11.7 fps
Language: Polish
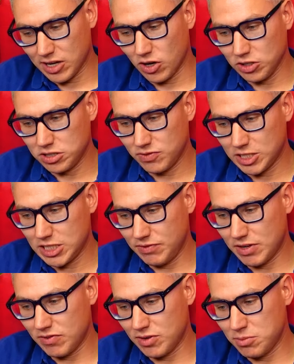gość
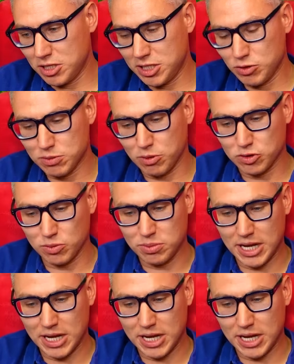właściwie wymyślił sposób,